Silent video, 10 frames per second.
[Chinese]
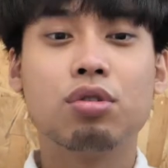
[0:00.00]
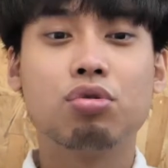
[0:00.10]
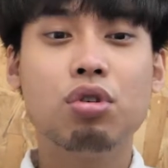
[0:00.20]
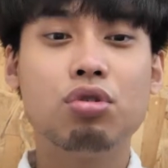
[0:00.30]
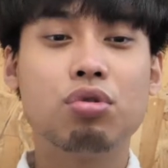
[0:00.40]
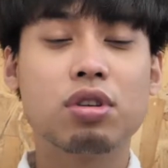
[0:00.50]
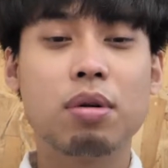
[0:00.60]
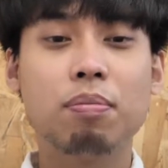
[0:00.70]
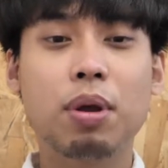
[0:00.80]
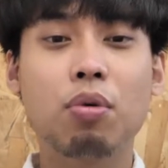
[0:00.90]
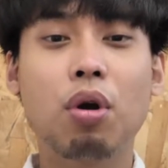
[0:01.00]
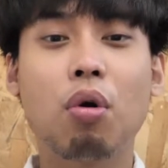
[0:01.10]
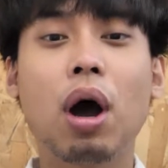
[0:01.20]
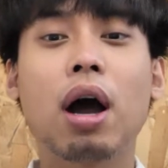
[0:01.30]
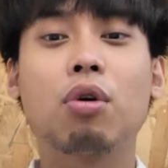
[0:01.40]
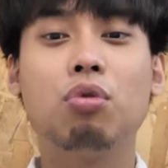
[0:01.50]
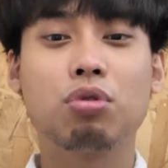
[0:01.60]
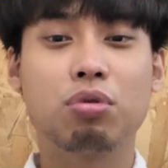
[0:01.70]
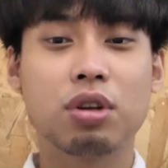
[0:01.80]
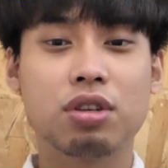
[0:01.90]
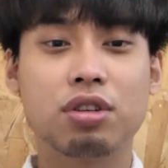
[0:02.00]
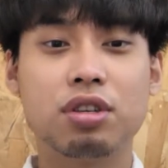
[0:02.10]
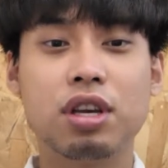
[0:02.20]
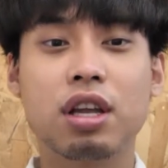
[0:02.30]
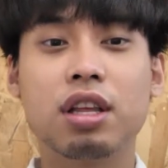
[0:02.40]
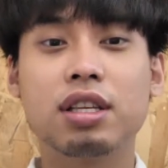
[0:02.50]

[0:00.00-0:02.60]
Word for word: 所以学生并未花过多的时间